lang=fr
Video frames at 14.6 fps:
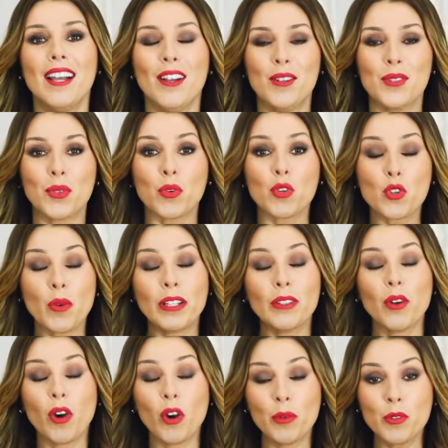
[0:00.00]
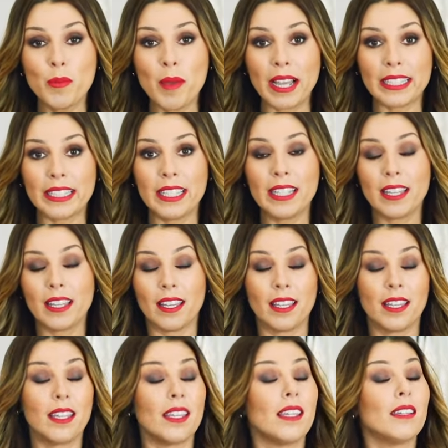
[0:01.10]
euh, son choix de robe de mariée
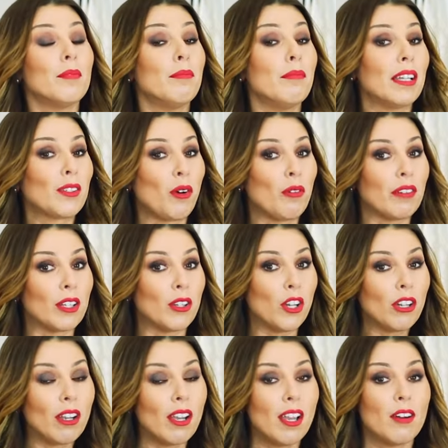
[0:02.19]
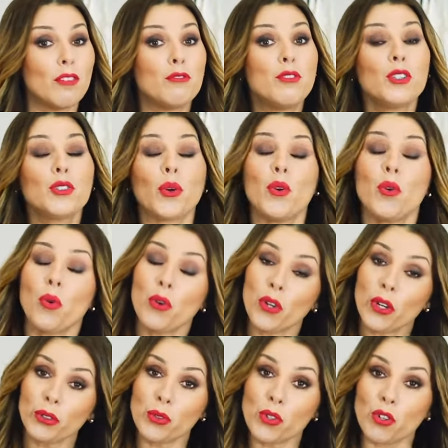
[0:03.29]
et mettre en valeur votre
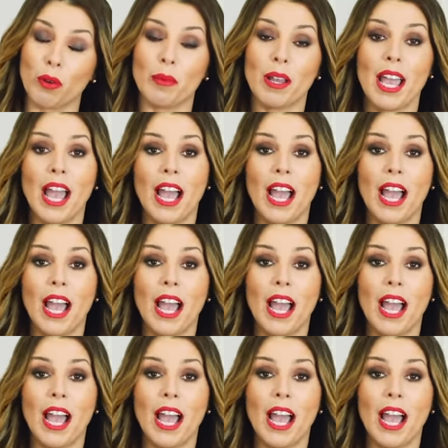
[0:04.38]
longueur de jambe.